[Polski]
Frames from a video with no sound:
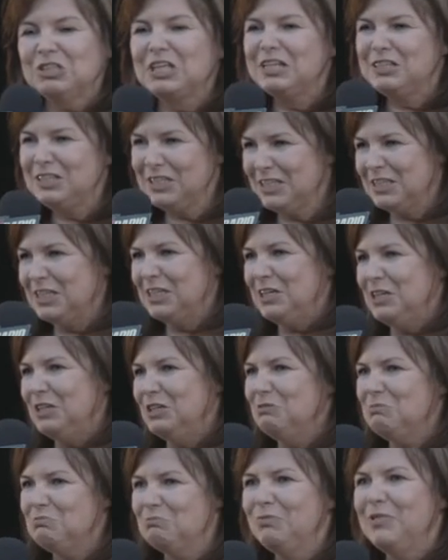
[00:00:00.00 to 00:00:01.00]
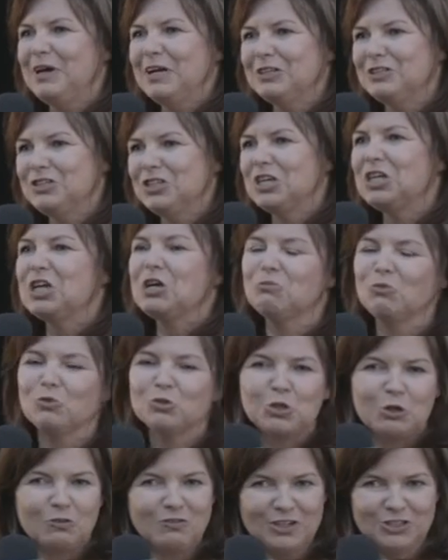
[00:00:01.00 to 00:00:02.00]
ten styl będzie
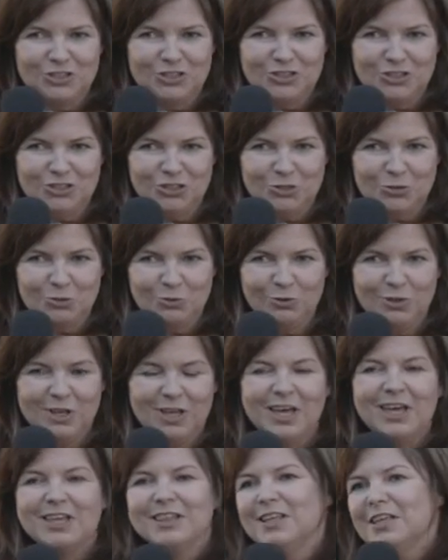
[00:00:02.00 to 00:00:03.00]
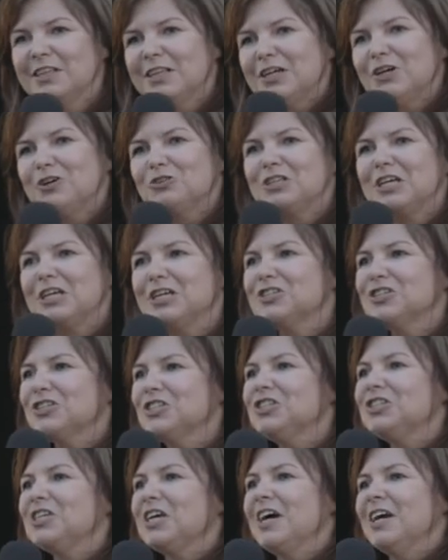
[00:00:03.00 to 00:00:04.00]
jemu towarzyszył. Dlatego też
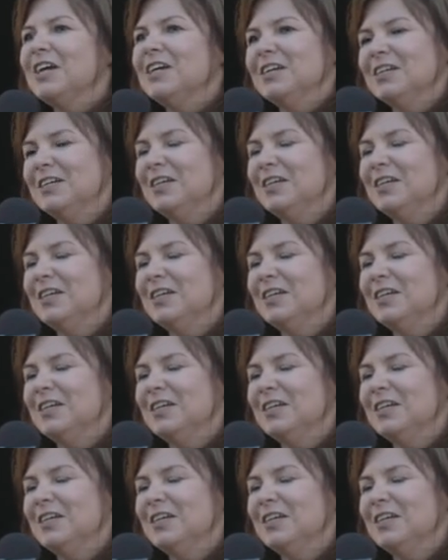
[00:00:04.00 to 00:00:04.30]
dzisiaj